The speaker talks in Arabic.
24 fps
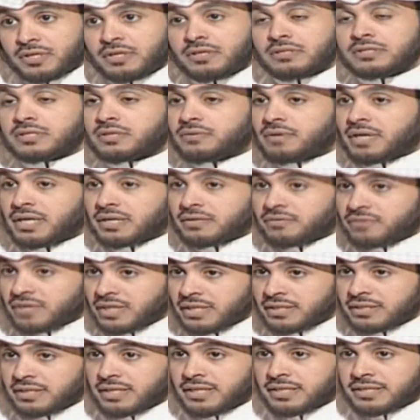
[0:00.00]
سواء في
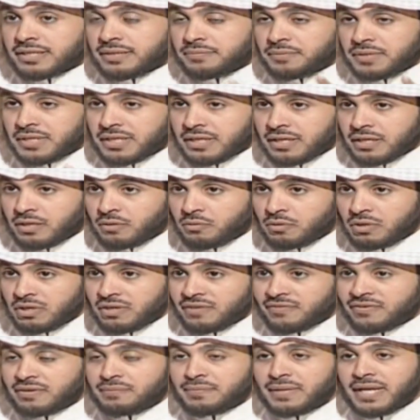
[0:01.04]
الأندية الأدبية ولا
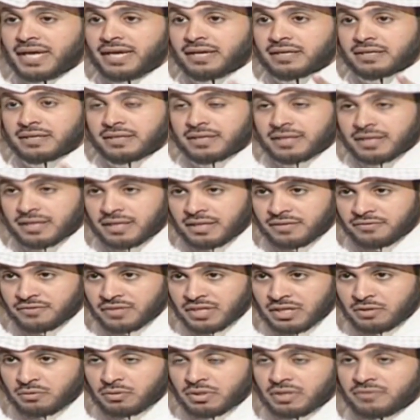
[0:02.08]
في الملاحق
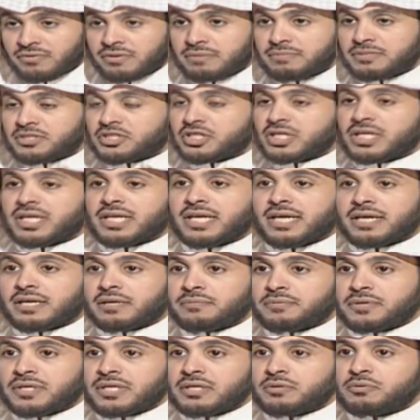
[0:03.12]
الثقافية ولا في المجلة
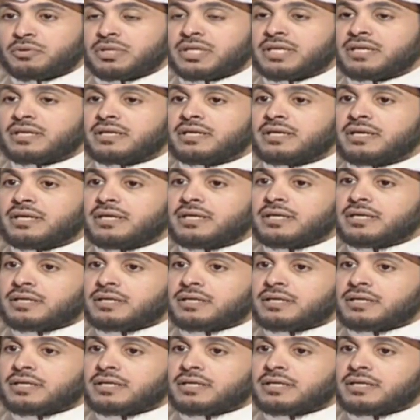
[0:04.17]
العربية ولا نعم.